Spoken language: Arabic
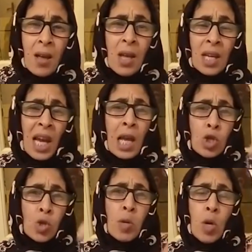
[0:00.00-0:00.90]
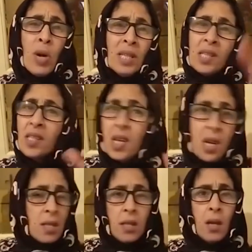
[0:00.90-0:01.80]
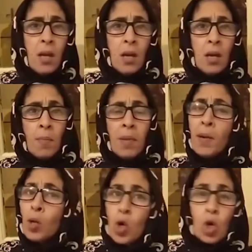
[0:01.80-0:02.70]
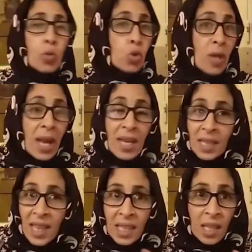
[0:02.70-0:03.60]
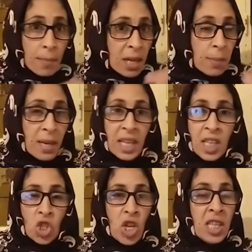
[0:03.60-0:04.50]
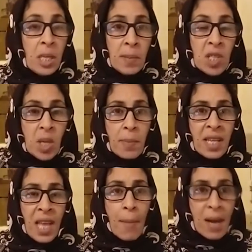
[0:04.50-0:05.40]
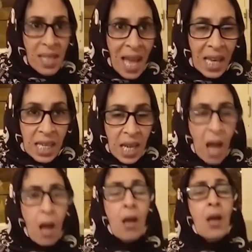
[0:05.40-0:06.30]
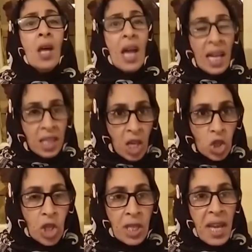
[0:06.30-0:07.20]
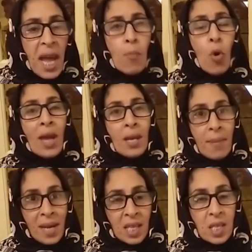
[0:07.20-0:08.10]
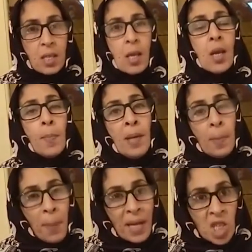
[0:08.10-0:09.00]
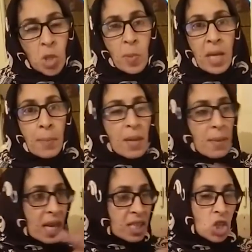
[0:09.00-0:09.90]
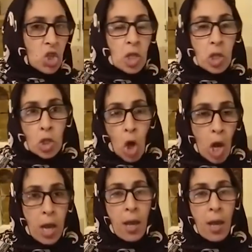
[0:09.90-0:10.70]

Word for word: كيخلصهم لي واحد السيد بلا ما نقول لكم شكون انا حيت عندي المرض ما نقدرش عندي بنتي مريضه امراض عقليه عندها 20 عام وانا مرضت بليباتيت بالكبده ما نقدرش نهز ثقل